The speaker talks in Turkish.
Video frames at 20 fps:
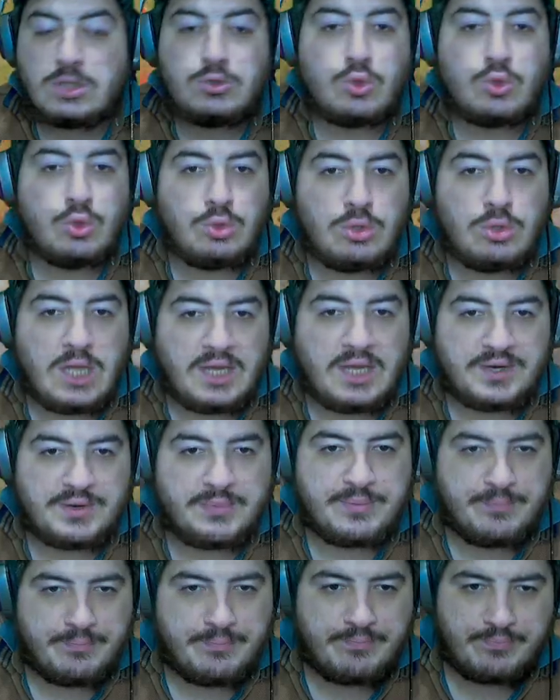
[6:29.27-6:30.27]
ölüler,
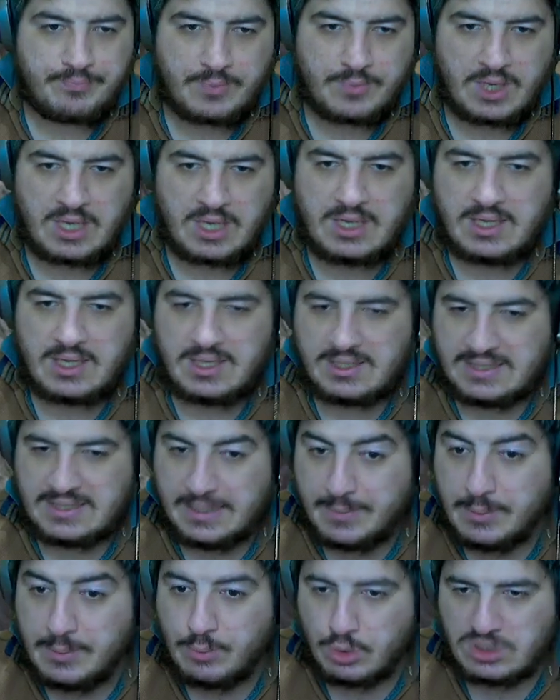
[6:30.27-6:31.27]
e,
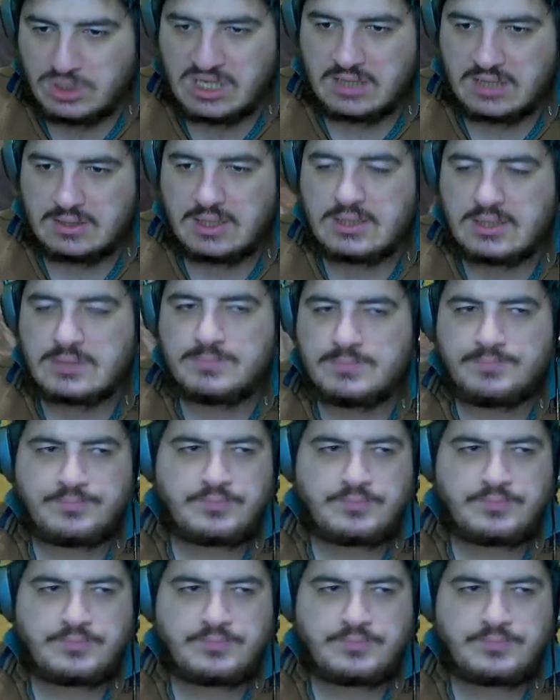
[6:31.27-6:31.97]
yemin bozanlar.